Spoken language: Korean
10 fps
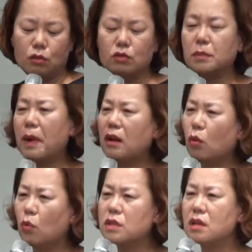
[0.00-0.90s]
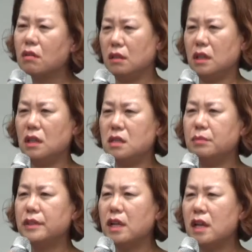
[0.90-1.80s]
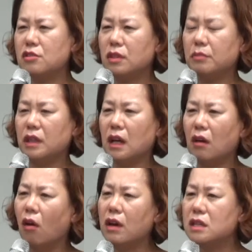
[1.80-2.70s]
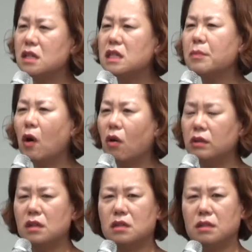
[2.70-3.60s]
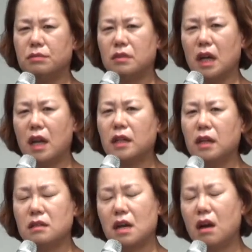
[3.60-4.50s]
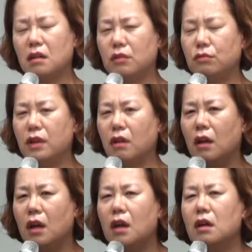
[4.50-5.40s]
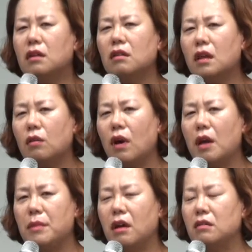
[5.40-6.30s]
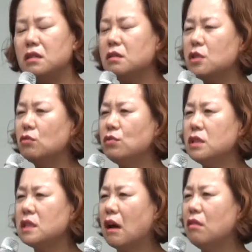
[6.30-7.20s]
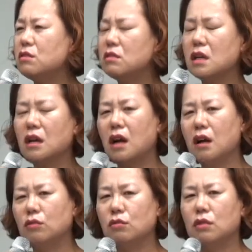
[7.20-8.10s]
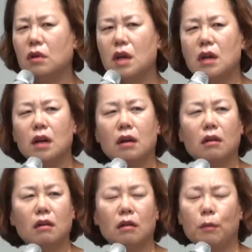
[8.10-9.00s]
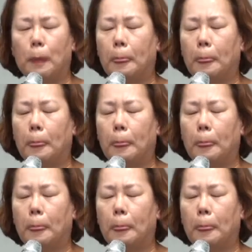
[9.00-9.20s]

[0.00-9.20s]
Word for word: 68억 5천이 지불될 예정입니다. 거의 70억 원을 지불을 해야 되는 상황이고요. 그렇다고 하면 지금 청주시 자원정책과하고 어